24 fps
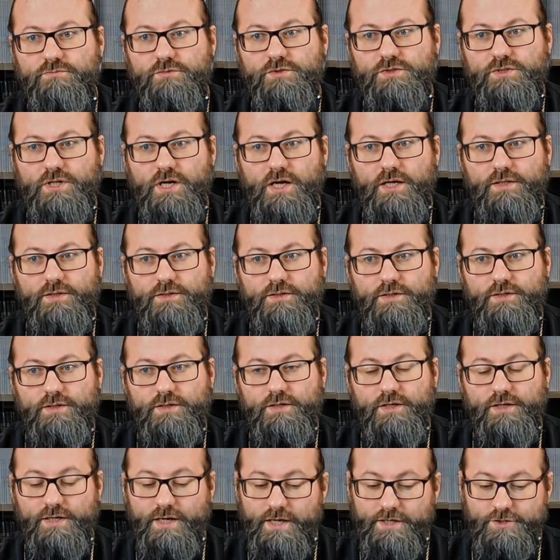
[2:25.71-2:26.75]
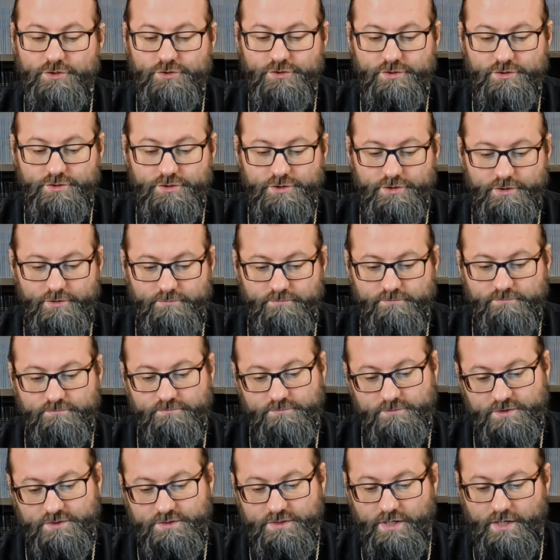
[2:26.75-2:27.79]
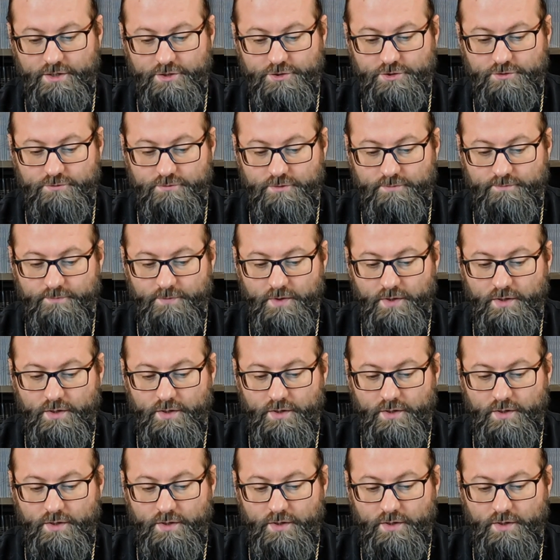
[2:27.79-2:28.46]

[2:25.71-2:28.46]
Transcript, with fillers: странно, раньше, чем старшего.